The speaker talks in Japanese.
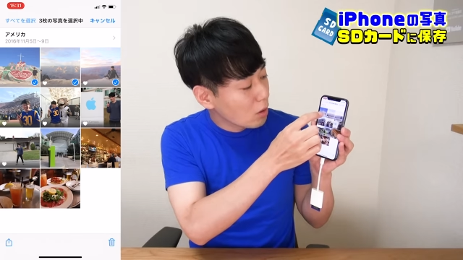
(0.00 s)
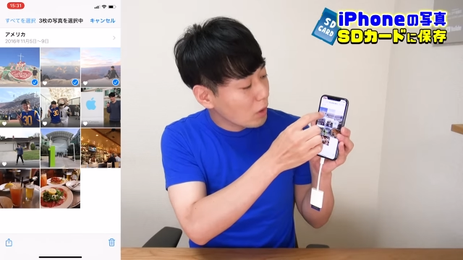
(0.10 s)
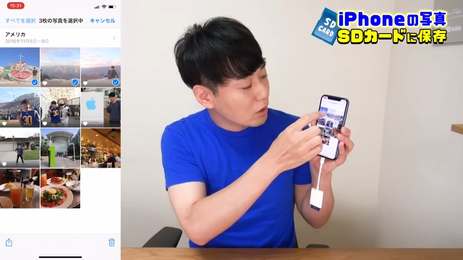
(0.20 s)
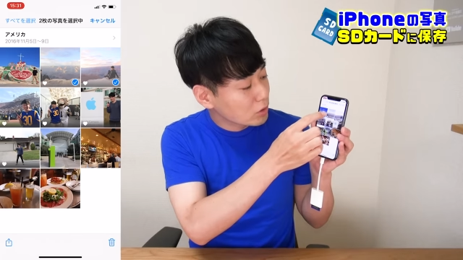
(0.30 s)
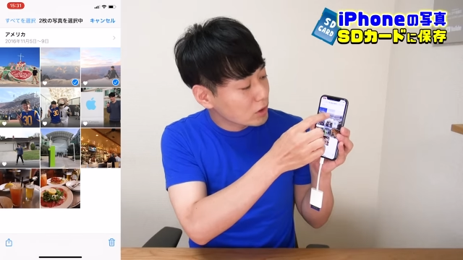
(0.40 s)

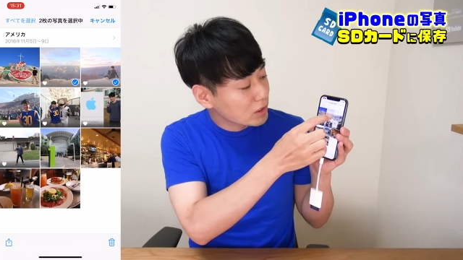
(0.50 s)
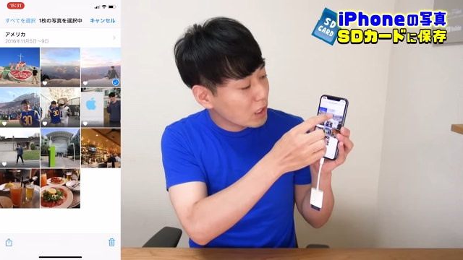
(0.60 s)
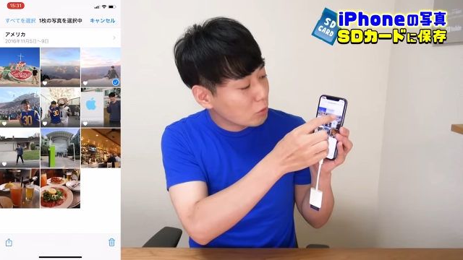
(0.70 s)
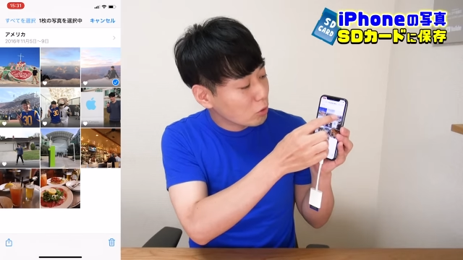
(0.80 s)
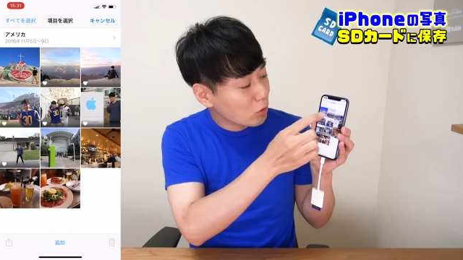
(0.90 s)
まあ、いっこずつ
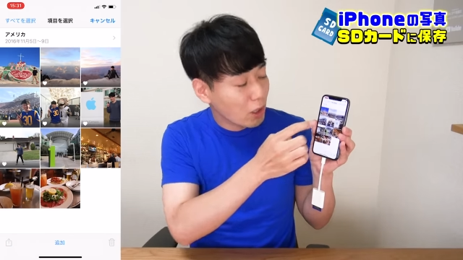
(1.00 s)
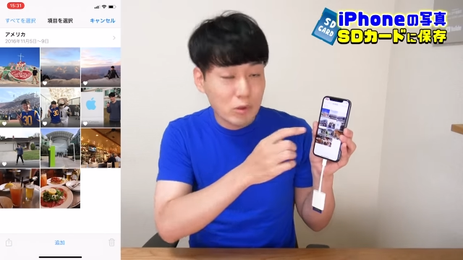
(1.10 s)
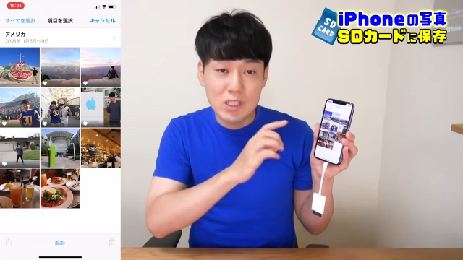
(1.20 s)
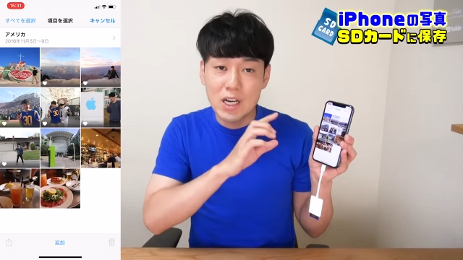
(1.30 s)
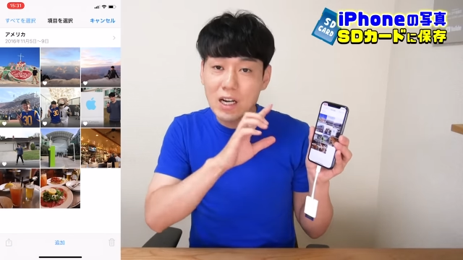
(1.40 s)
選ぶとこう結
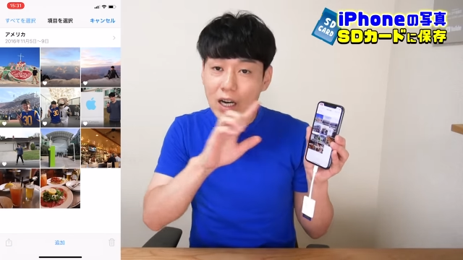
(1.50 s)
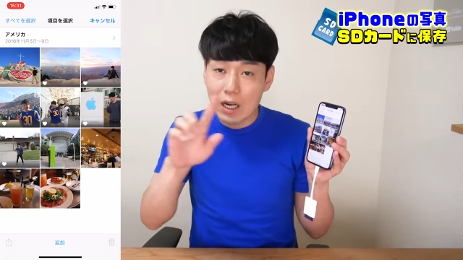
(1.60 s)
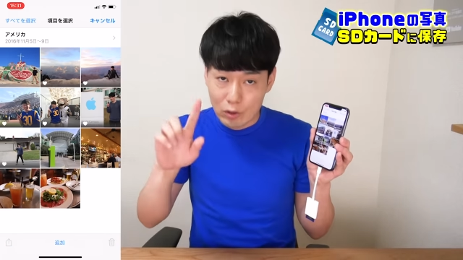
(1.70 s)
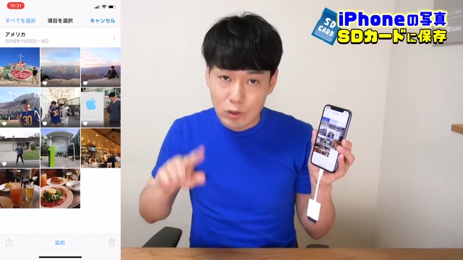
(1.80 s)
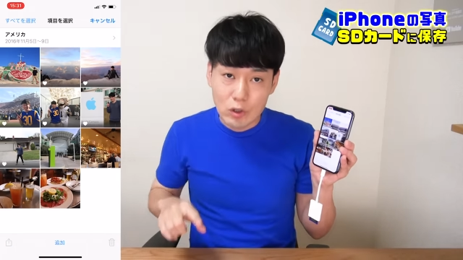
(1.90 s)
構時間か
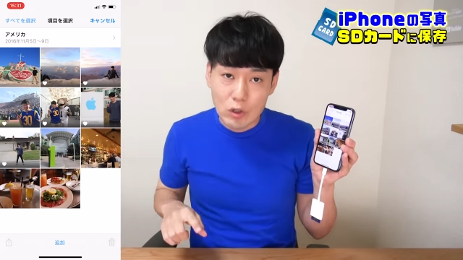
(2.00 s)
かる。